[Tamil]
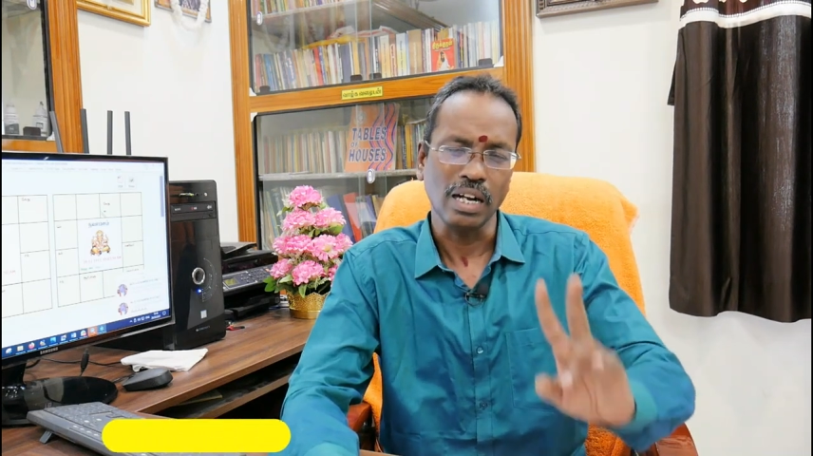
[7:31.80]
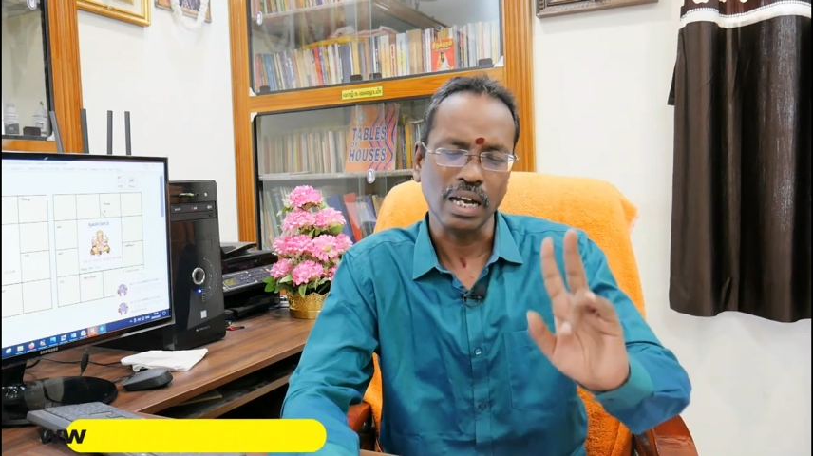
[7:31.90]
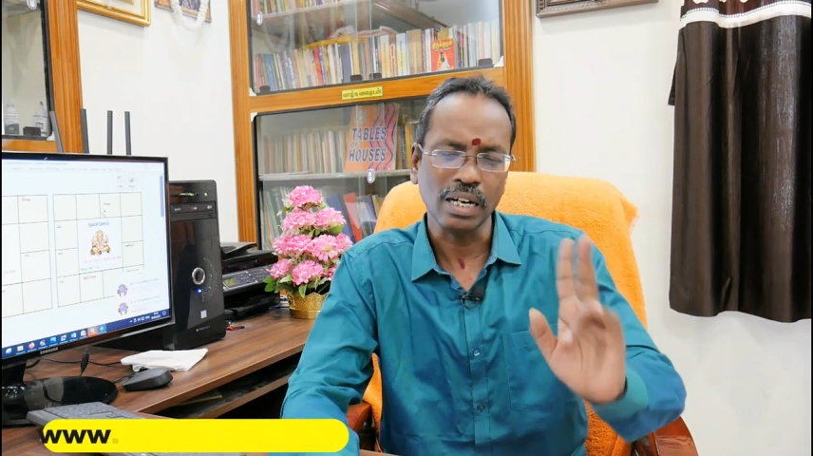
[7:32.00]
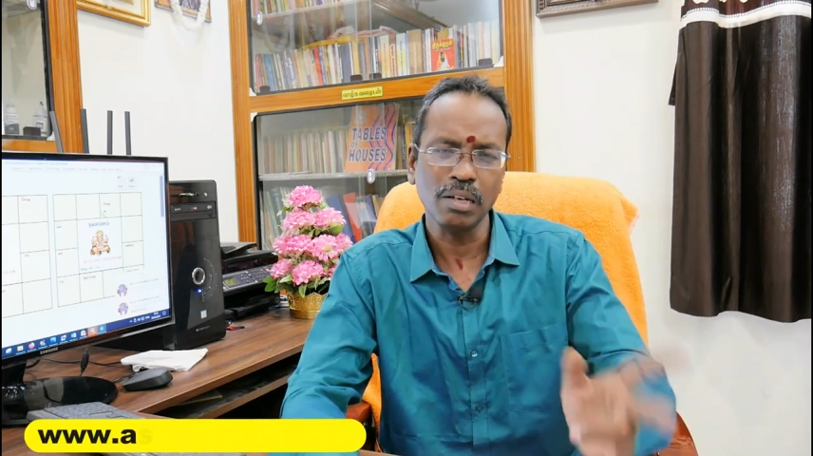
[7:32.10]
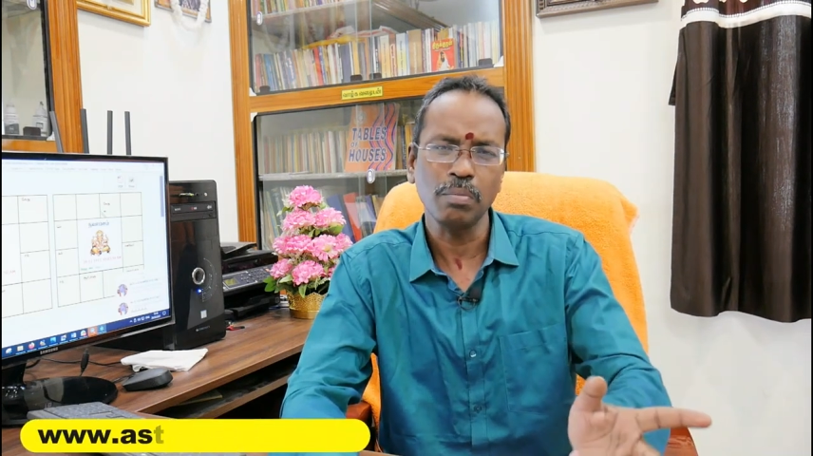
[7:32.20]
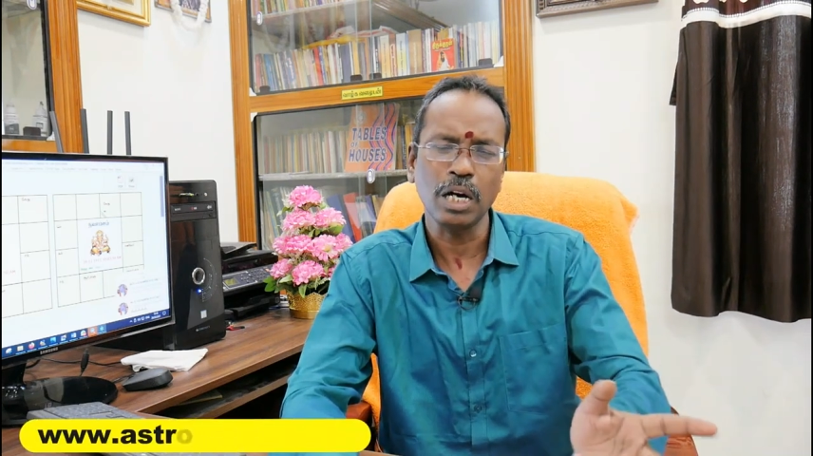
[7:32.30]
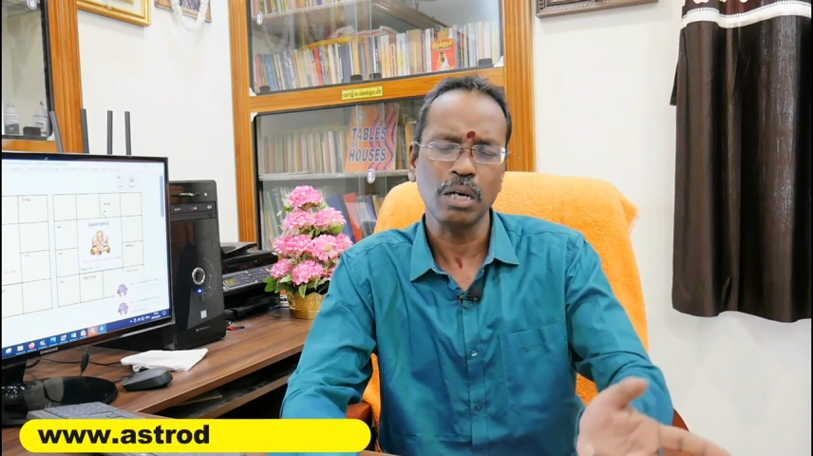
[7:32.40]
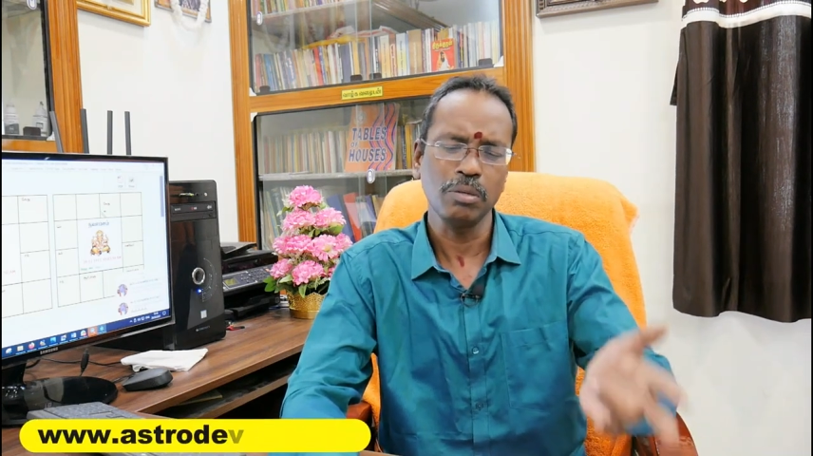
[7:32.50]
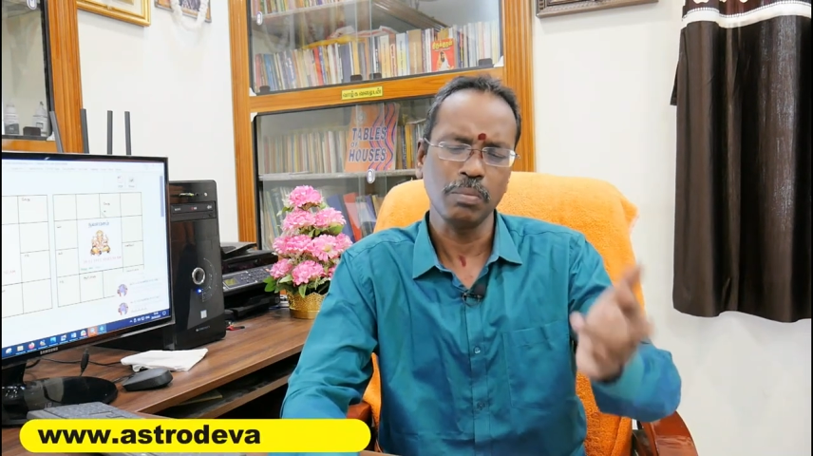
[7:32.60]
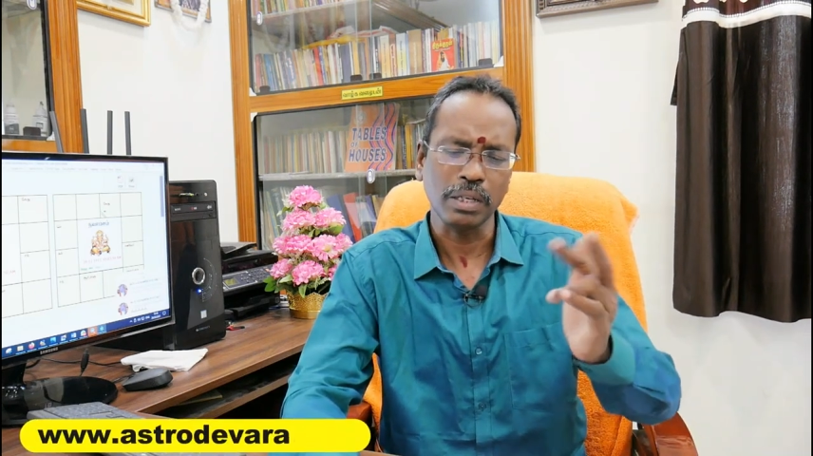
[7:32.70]
லக்ன
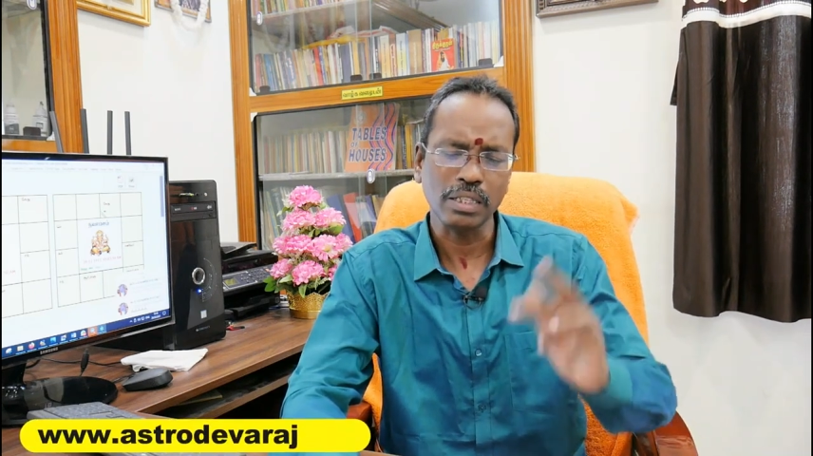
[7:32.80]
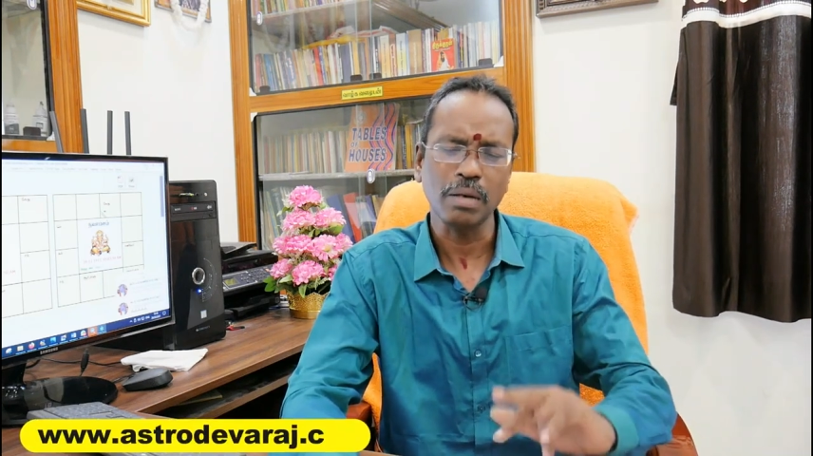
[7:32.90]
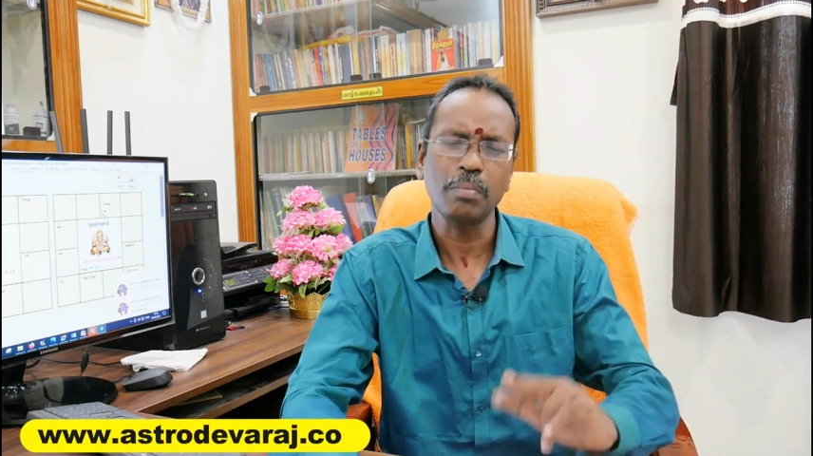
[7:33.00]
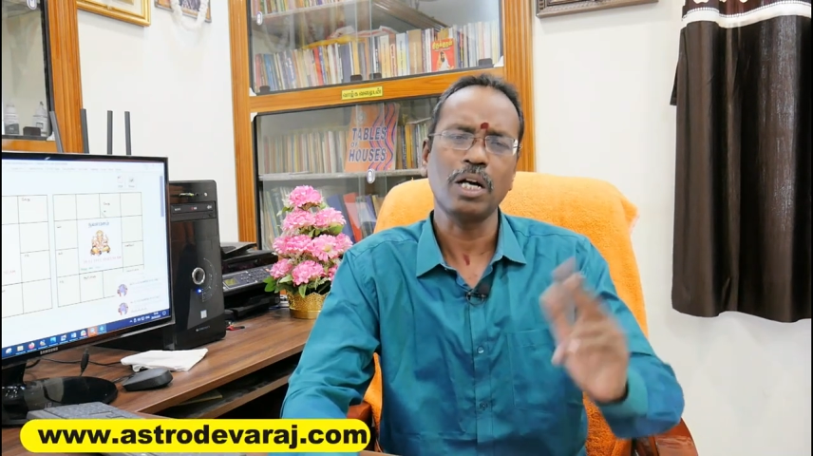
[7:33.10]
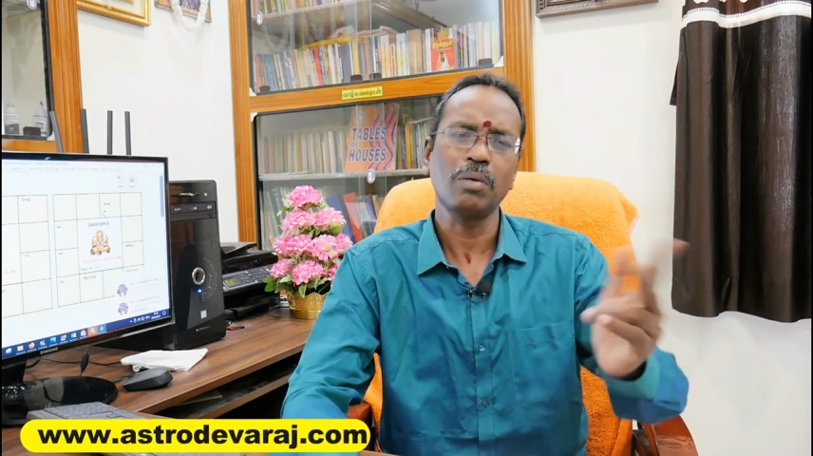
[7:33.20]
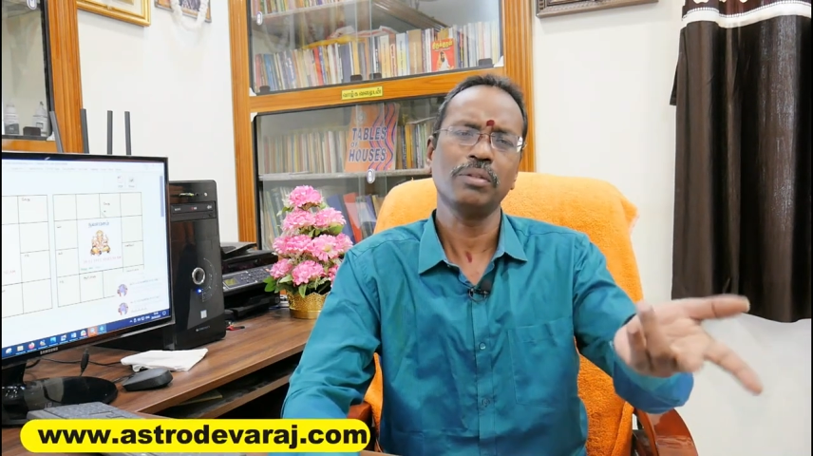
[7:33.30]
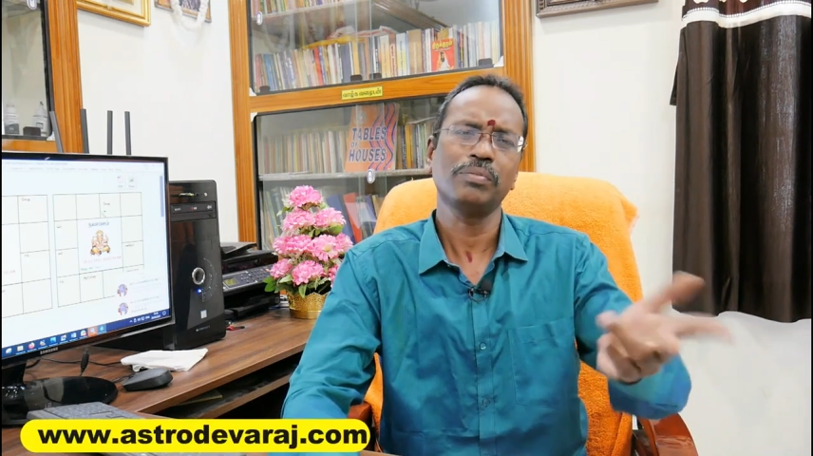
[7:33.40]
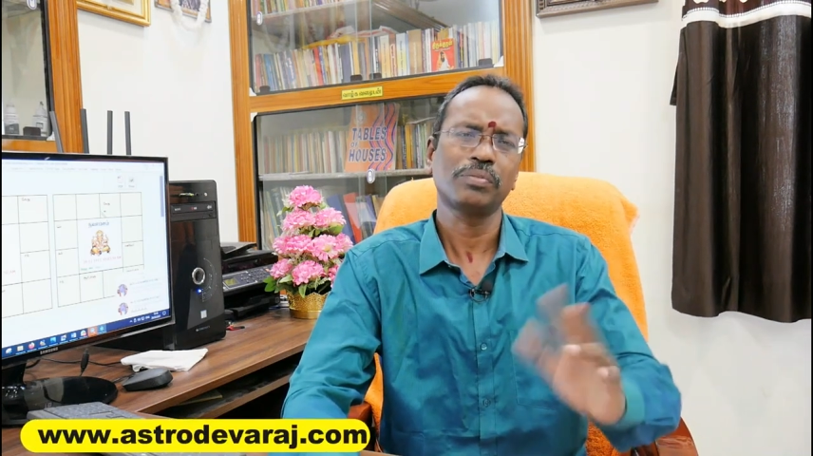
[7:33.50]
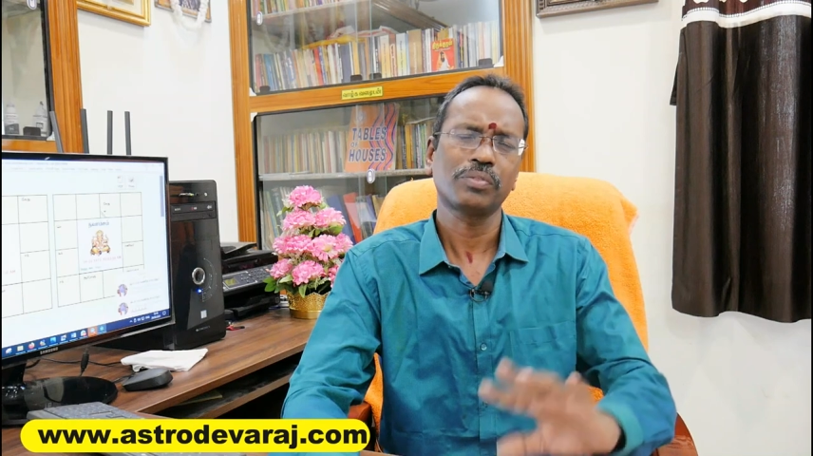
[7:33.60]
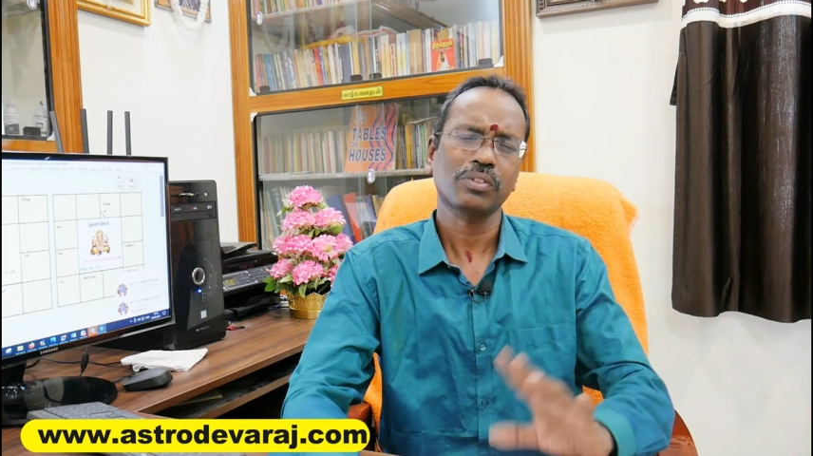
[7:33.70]
பாவமும் பத்தாம் பாவமும்